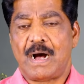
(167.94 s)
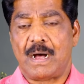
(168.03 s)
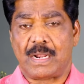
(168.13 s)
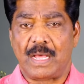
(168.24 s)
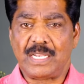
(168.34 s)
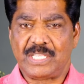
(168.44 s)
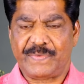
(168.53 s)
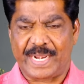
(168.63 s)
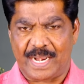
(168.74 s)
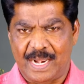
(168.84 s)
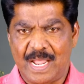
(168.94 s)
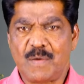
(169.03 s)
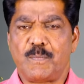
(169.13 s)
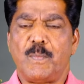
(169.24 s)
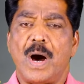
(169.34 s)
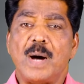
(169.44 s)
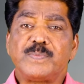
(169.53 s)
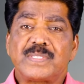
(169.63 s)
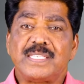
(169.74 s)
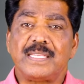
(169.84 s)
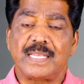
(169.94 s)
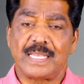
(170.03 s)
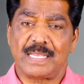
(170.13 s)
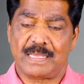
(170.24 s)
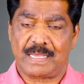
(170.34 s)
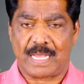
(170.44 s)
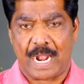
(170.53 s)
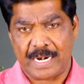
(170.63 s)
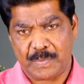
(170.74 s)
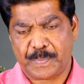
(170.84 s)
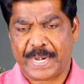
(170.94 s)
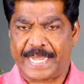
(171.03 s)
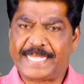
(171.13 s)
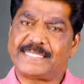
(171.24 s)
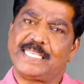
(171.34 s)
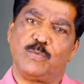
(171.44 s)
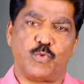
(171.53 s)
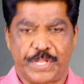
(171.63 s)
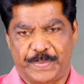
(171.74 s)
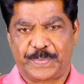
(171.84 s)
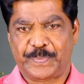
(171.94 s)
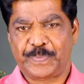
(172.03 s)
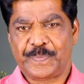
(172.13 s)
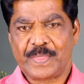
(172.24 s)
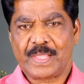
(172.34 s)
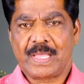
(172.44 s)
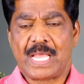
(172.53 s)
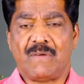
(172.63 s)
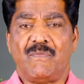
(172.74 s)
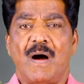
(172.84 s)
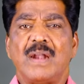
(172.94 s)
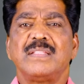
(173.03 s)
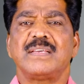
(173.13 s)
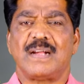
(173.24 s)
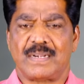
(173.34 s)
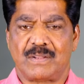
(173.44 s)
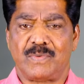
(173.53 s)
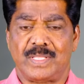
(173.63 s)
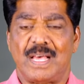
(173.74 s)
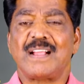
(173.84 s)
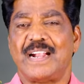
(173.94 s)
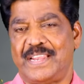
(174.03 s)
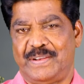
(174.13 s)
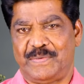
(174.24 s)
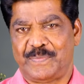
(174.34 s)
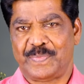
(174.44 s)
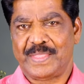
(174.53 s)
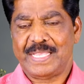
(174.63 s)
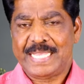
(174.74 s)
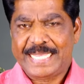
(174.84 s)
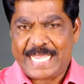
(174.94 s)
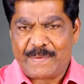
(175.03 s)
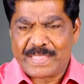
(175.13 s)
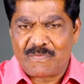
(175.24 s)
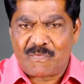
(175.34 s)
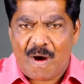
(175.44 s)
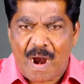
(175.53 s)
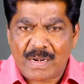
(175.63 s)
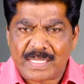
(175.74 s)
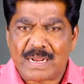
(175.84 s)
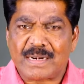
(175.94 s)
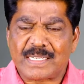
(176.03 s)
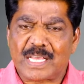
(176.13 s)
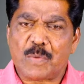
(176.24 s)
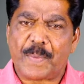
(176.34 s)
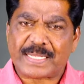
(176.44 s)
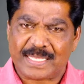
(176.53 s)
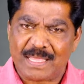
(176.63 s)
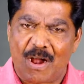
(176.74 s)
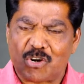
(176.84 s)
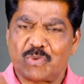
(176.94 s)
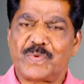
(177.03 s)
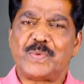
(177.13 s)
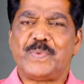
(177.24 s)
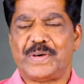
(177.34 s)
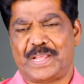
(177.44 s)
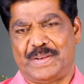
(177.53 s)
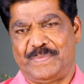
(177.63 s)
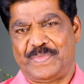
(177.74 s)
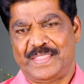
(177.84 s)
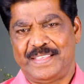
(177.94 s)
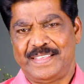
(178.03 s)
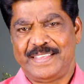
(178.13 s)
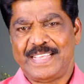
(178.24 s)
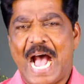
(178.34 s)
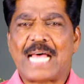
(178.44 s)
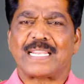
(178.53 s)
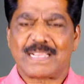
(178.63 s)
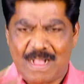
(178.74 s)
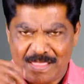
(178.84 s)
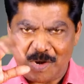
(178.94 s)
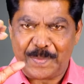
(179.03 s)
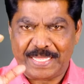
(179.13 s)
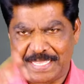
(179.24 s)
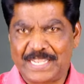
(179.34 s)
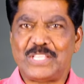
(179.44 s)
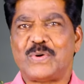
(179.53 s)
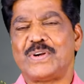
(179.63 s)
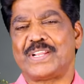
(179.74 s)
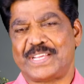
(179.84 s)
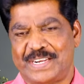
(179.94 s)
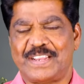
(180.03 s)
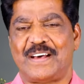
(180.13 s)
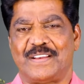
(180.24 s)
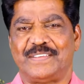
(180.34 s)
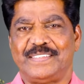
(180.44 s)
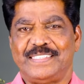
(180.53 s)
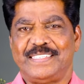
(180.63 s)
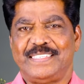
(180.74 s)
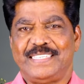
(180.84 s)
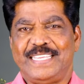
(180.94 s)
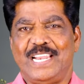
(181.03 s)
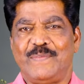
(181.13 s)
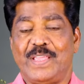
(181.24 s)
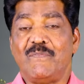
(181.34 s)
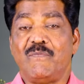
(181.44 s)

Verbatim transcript: ஆனால் இவைகளெல்லாம் மாம்சீக அடிப்படையிலே செய்ய முடியும் ஆனால் வாழ்ந்து காட்டுவது தான் கடினம் எனவே அந்த வாழ்ந்து காட்டுகிற பக்தி தான் ஆண்டோர் விரும்புகிறார் அதற்காக தான் நம்மை தெரிந்து கொண்டிருக்கின்றார் எனவே